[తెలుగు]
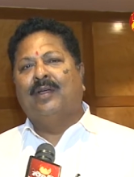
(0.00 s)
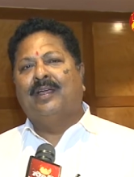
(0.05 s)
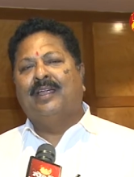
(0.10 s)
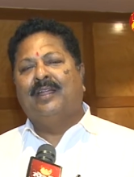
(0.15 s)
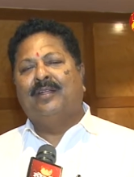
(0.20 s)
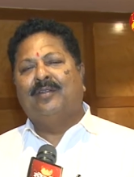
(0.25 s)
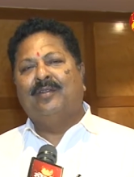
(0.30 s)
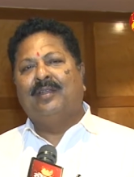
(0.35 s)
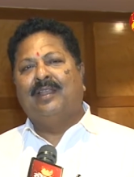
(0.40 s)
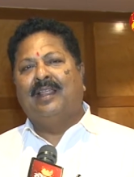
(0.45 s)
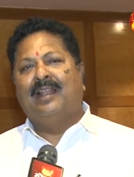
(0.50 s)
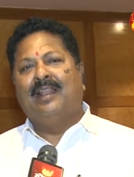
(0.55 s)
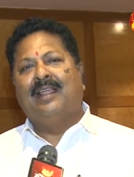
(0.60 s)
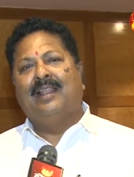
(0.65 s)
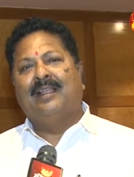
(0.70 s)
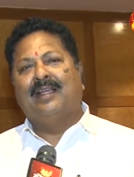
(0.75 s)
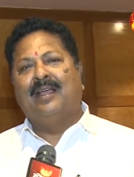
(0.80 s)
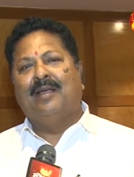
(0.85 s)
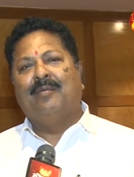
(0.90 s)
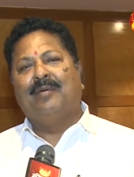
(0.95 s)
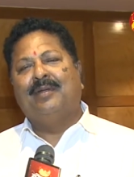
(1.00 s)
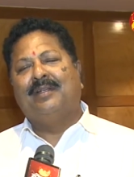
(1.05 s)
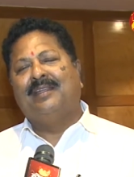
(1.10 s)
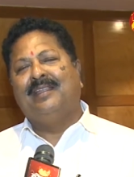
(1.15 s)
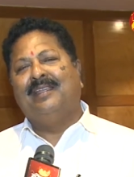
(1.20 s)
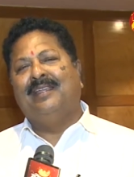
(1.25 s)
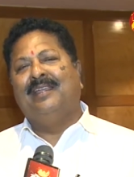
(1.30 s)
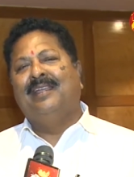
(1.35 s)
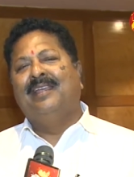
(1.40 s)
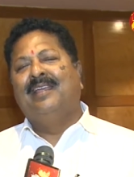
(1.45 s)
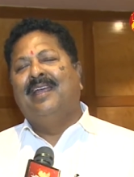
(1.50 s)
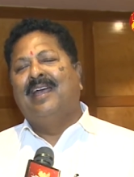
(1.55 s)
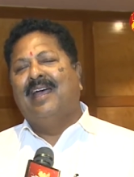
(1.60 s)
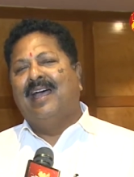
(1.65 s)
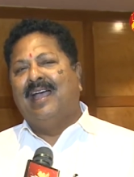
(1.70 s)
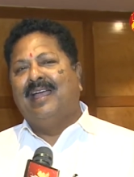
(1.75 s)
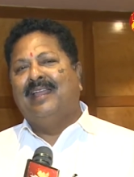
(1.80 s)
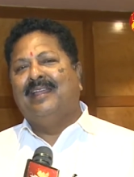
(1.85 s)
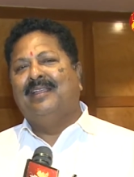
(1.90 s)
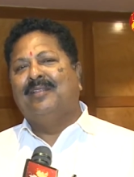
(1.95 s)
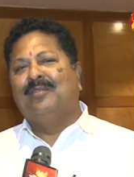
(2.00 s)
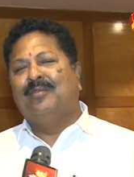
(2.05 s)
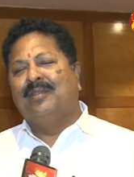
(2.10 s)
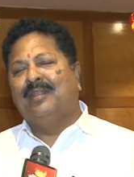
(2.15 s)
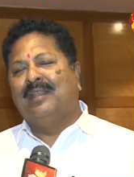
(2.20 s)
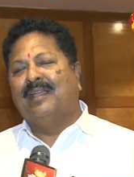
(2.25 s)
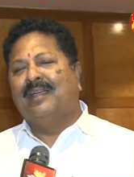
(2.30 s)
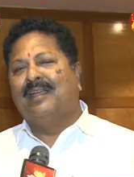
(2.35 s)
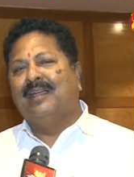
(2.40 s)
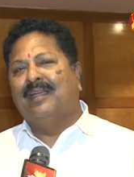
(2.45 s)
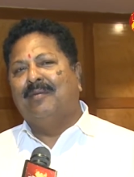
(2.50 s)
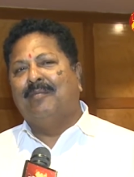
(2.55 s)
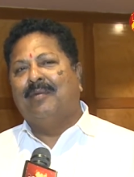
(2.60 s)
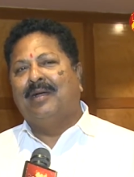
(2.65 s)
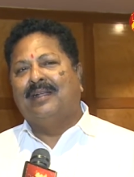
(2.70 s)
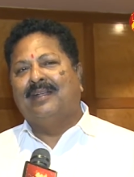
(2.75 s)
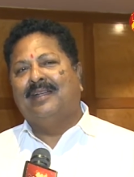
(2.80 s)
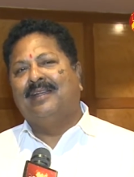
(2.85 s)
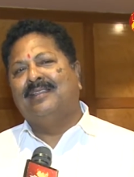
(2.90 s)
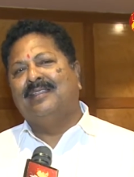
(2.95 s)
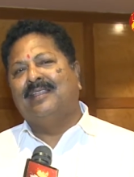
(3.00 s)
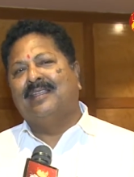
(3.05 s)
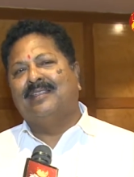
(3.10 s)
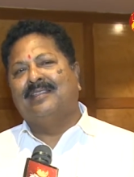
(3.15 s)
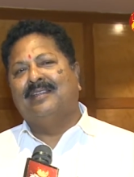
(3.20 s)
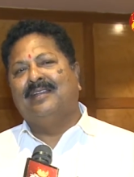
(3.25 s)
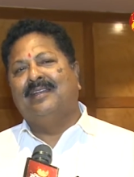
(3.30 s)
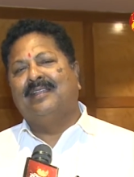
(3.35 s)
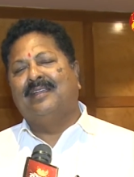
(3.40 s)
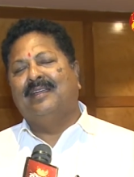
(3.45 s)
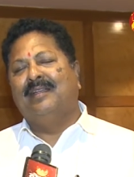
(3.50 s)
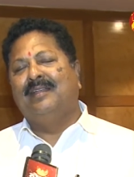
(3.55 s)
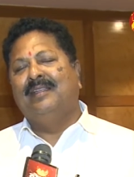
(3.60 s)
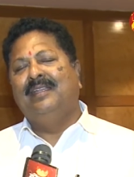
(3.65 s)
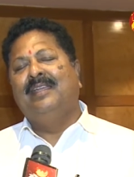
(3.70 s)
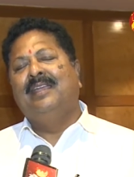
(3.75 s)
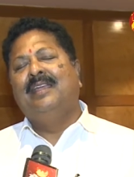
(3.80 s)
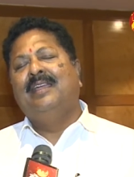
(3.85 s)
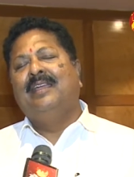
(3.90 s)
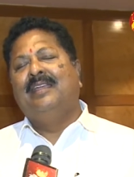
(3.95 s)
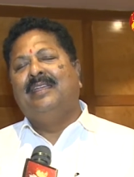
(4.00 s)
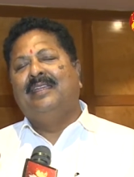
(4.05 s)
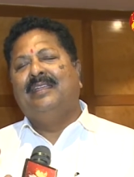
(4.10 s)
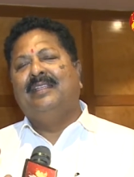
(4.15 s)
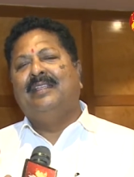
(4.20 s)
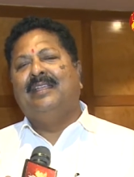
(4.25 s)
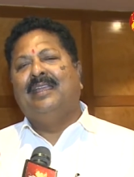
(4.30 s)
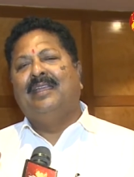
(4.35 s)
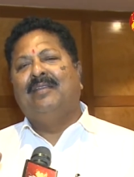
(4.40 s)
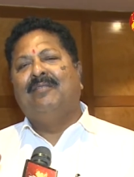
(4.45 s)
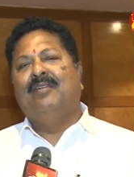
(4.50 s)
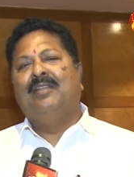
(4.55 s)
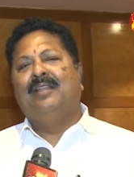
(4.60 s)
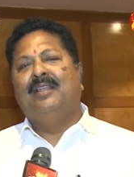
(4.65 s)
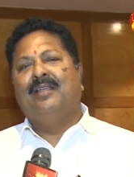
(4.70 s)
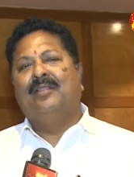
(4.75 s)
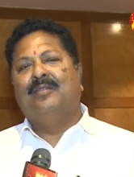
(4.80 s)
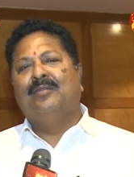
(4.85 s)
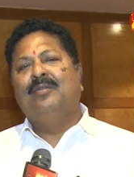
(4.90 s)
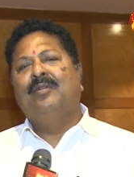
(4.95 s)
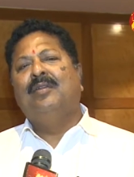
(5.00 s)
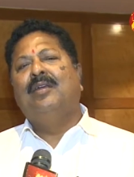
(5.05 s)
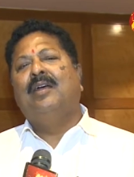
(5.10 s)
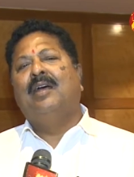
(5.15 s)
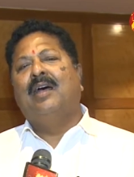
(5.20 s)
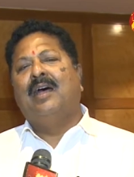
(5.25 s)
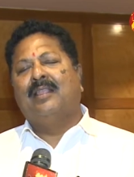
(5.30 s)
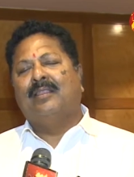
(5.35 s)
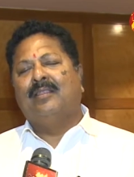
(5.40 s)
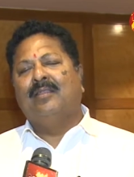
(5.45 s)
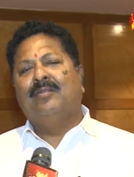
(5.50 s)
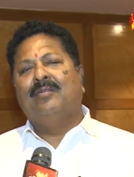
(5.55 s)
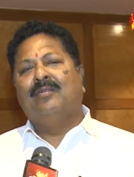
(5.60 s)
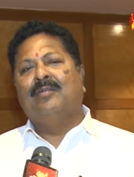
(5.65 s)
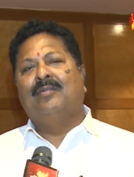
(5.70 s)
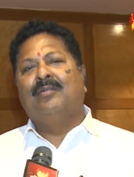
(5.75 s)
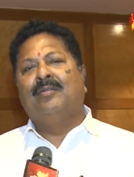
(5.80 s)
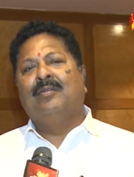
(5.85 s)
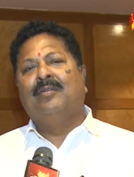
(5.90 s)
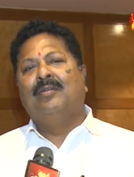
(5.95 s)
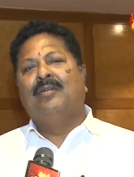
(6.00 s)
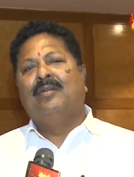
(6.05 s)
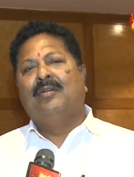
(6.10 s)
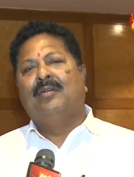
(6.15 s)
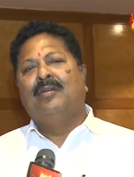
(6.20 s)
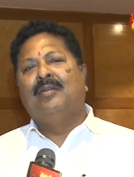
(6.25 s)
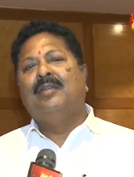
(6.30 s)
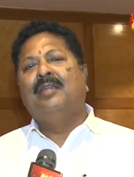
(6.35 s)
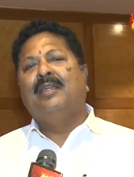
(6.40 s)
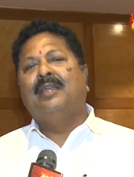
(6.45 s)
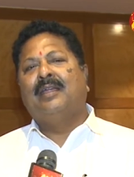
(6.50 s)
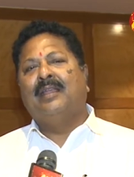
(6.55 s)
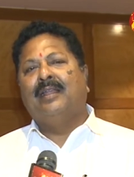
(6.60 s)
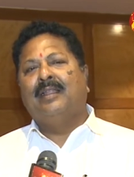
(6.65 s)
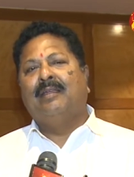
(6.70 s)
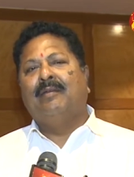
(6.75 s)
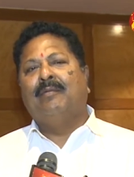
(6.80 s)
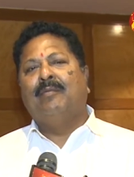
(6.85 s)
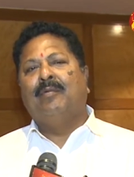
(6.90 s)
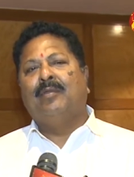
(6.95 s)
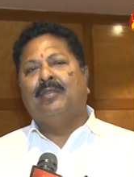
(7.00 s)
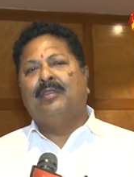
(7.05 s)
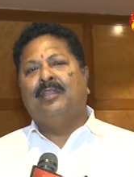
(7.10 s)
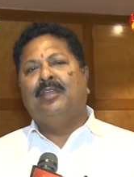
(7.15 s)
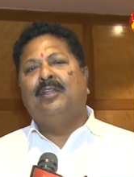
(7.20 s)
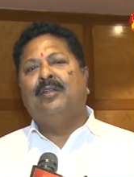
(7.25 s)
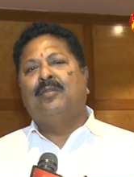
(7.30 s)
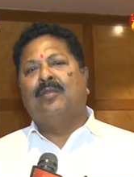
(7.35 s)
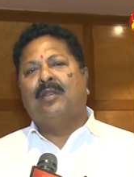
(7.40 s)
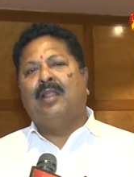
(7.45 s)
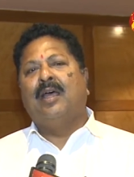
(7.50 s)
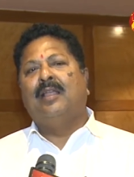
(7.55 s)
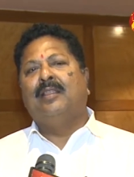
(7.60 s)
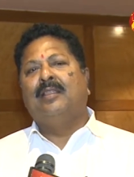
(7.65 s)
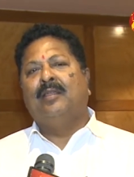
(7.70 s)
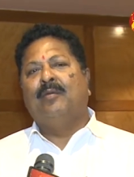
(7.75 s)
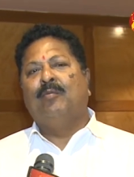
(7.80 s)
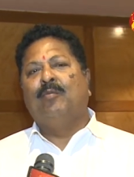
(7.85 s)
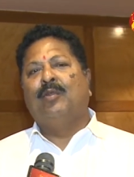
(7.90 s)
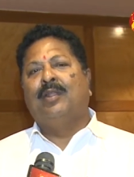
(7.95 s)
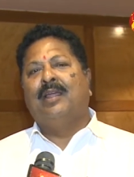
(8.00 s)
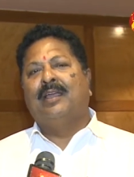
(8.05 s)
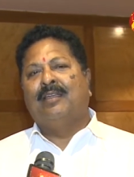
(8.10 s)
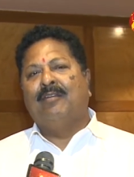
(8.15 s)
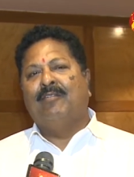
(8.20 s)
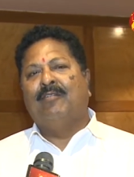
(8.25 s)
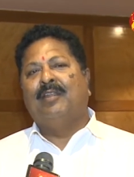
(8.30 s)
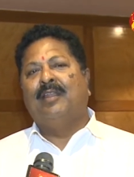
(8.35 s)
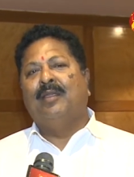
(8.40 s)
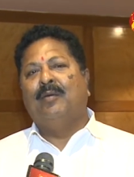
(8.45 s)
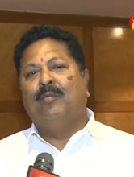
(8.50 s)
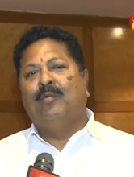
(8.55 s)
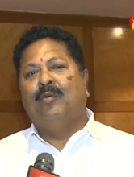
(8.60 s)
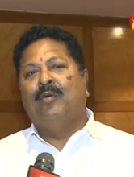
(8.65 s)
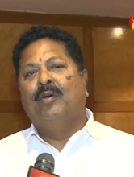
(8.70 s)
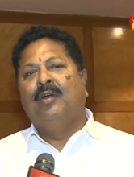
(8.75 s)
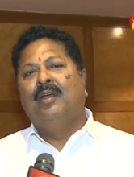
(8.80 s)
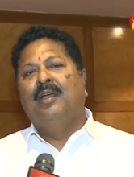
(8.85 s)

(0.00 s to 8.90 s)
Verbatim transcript: వంకెట్టుకుని వెళ్ళాలి కాబట్టి ఆయన ఏదో ఈ రకంగా మాట్లాడి చేస్తున్నాడు కానీ ఇది ఏమీ లేదు అతను ఇక్కడ సీట్ రాదేమో నాకు ఎవరేమో